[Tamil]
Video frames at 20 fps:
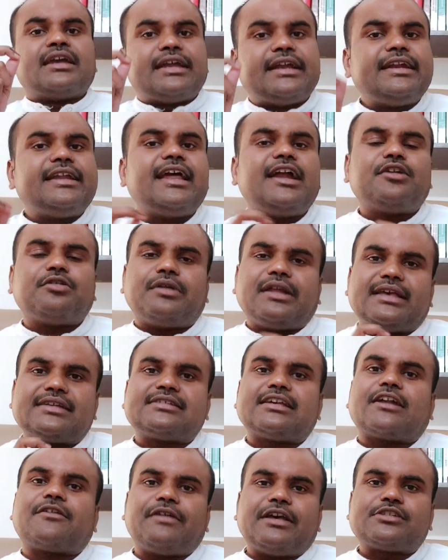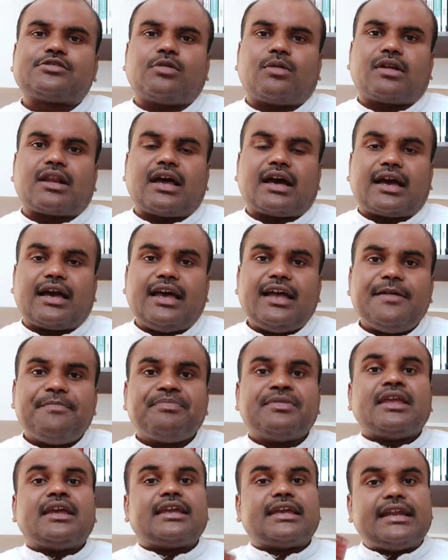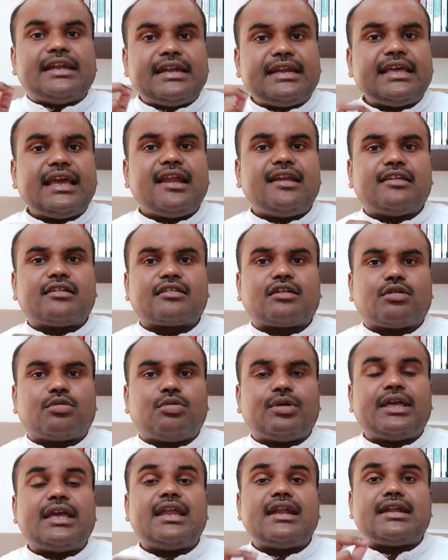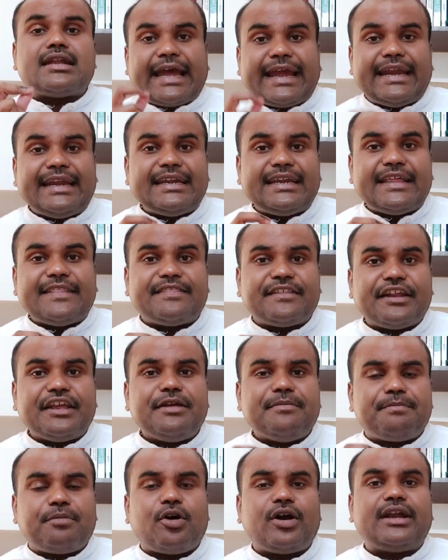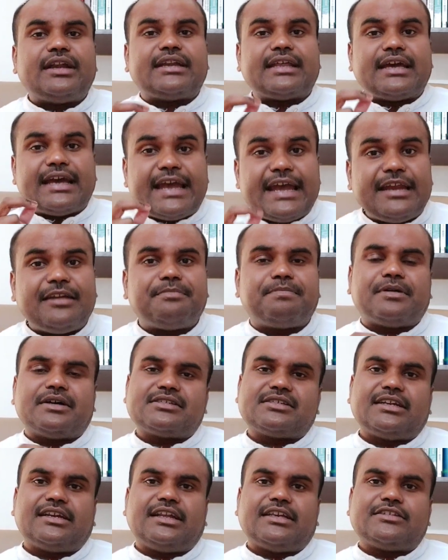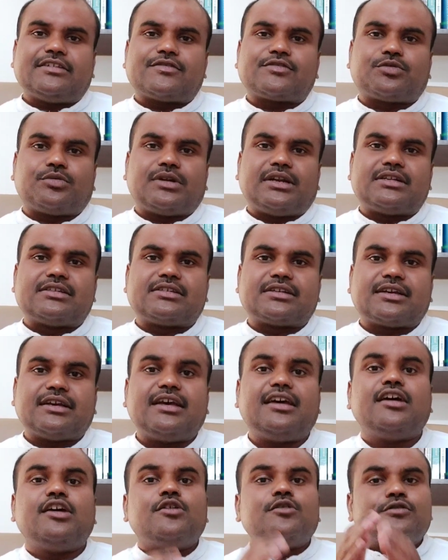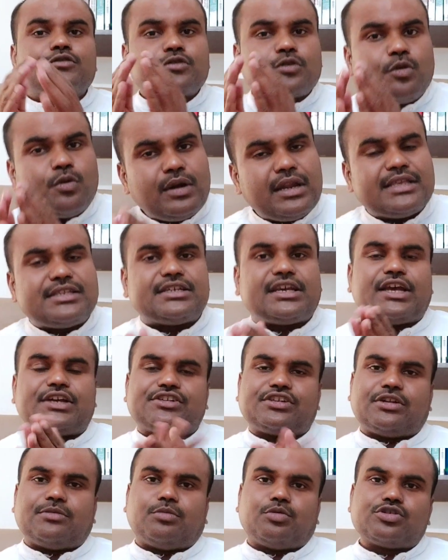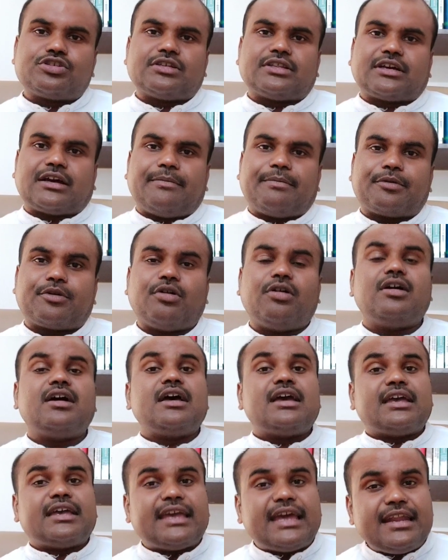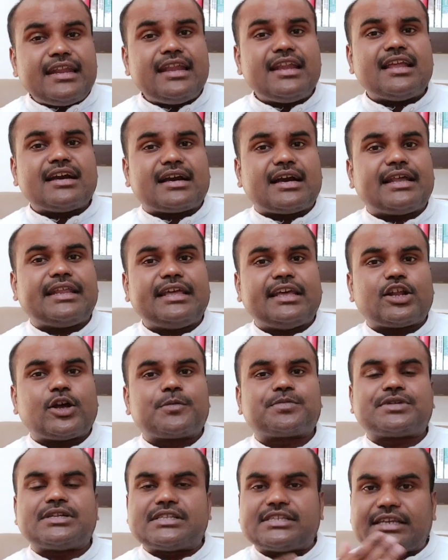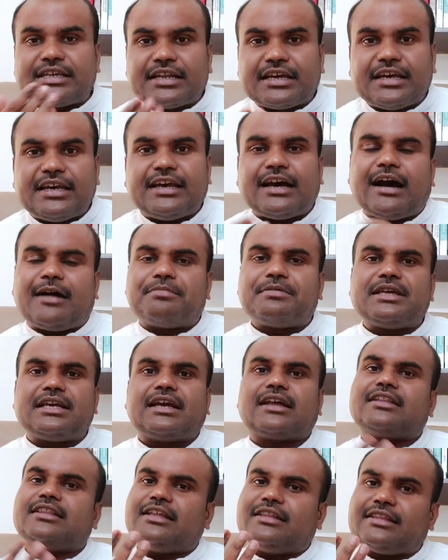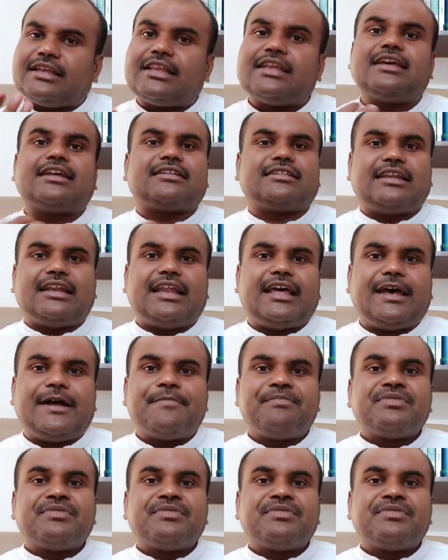இந்தியா டுடே சர்வே சொல்கிறாங்க இந்தியாவில் இருக்கக்கூடிய நைன்டி த்ரீ பாயிண்ட் எயிட் பர்சன்டேஜ் ஆஃப் ஸ்டூடெண்ட்ஸுக்கு ஸ்கூல் எஜுகேஷன் முடிச்சதுக்கப்புறம் என்னென்ன கரியர் ஆப்ஷன்ஸ் இருக்குது அப்படிங்கிறதே தெரியறதில்ல